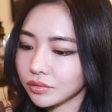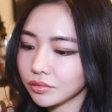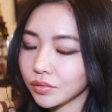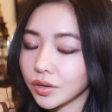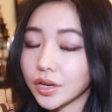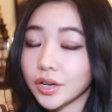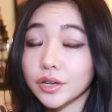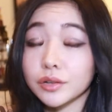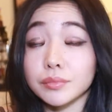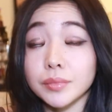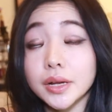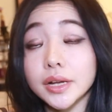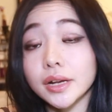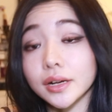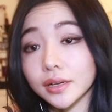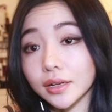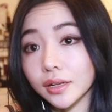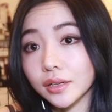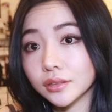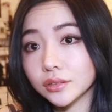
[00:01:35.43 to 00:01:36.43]
う別れる前
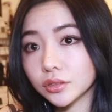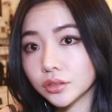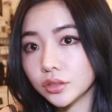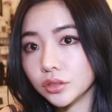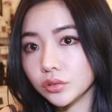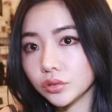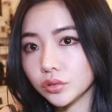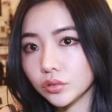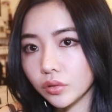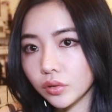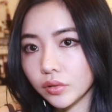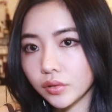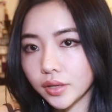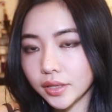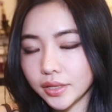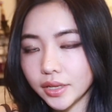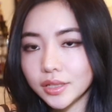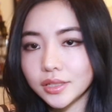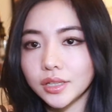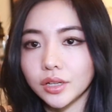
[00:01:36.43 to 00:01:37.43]
から次の人
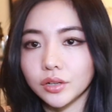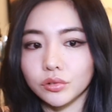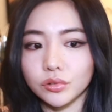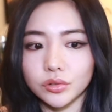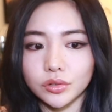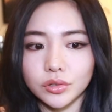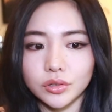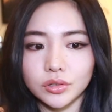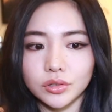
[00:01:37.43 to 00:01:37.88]
ができてる